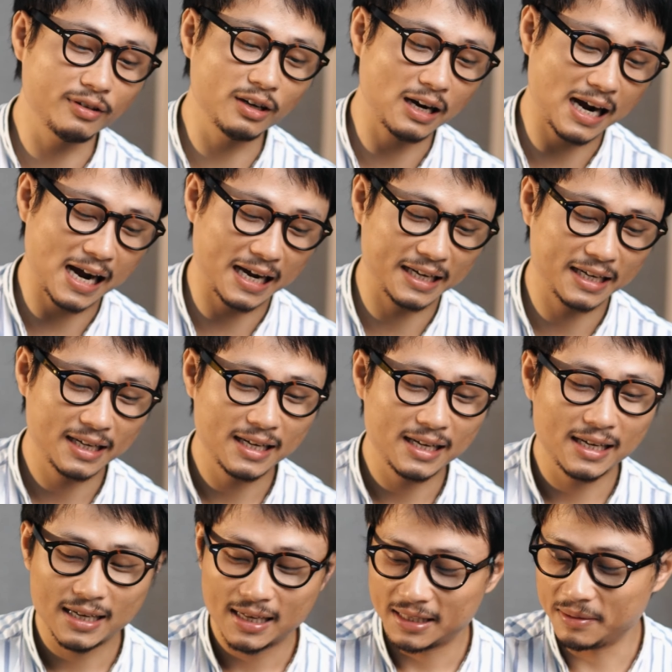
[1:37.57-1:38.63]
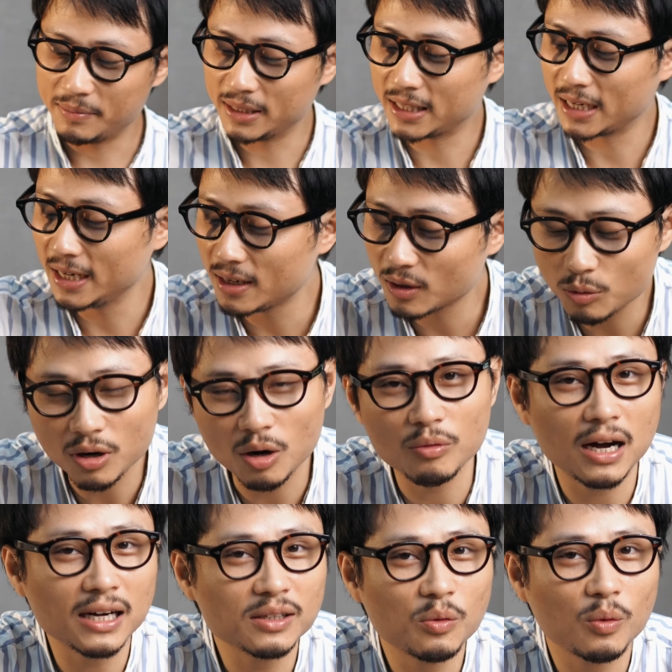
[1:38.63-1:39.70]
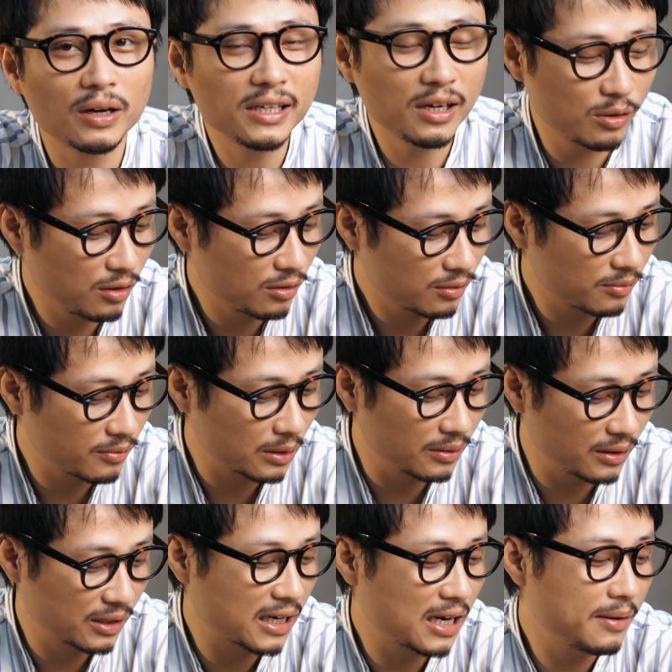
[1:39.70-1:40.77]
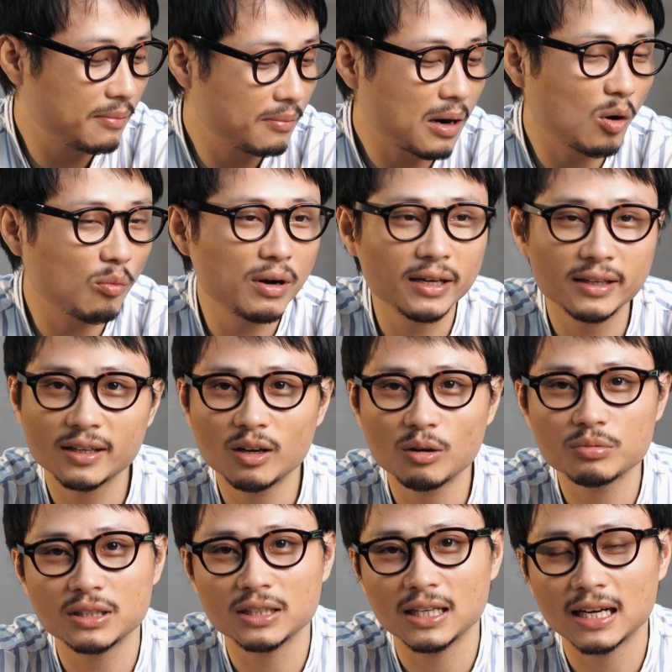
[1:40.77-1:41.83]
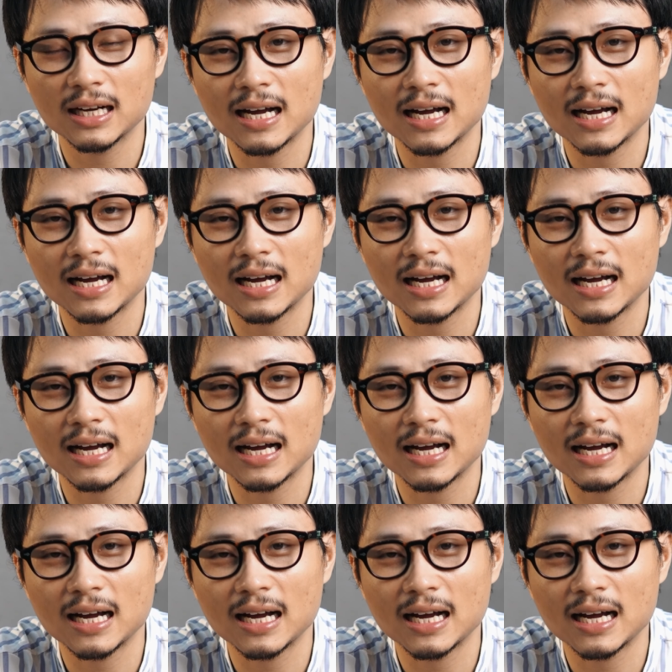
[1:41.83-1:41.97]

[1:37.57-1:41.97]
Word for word: V2 thì mình thấy là cũng không khác nhau quá nhiều đâu bởi vì cái bao mì thì nó cũng chỉ là